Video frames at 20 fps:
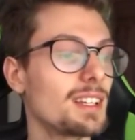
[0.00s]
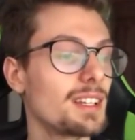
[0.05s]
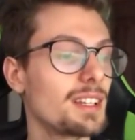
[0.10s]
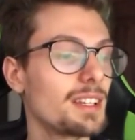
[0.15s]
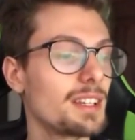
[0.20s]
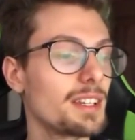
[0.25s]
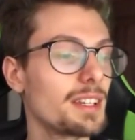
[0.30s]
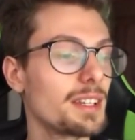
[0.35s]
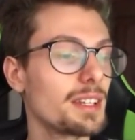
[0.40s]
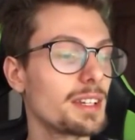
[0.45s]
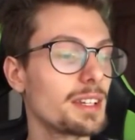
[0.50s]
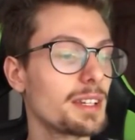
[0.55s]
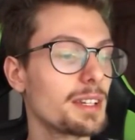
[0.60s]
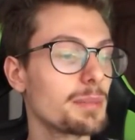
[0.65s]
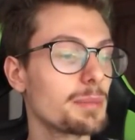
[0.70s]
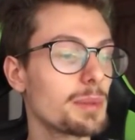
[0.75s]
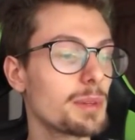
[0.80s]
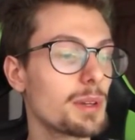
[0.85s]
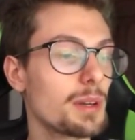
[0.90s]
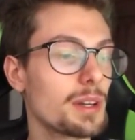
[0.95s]

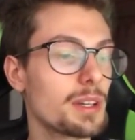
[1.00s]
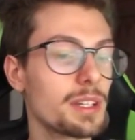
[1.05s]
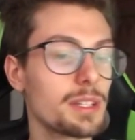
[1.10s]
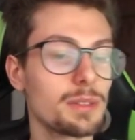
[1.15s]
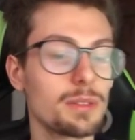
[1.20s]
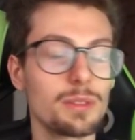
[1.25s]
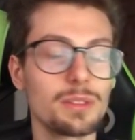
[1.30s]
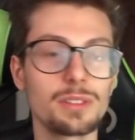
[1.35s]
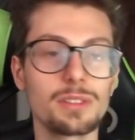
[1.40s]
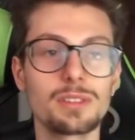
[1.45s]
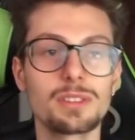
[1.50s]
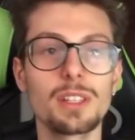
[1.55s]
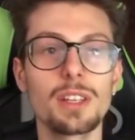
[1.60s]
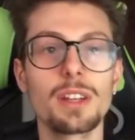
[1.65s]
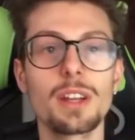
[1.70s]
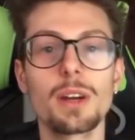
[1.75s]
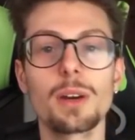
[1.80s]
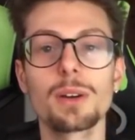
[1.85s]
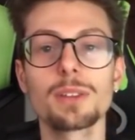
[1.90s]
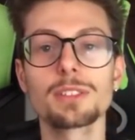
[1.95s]
eh, però credo sia
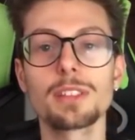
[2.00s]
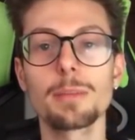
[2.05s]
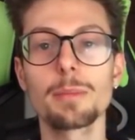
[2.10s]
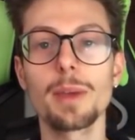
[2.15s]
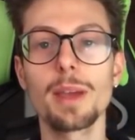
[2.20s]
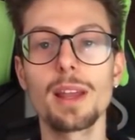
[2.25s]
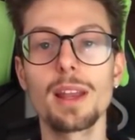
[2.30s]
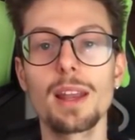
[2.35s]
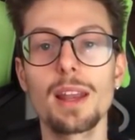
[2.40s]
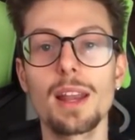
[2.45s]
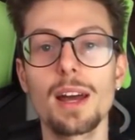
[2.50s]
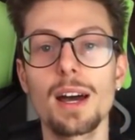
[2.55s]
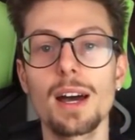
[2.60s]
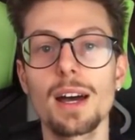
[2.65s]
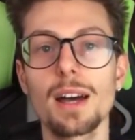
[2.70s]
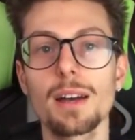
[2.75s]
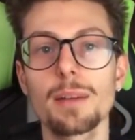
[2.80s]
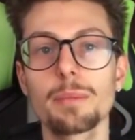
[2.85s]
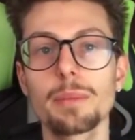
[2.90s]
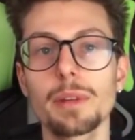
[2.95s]
una cosa bella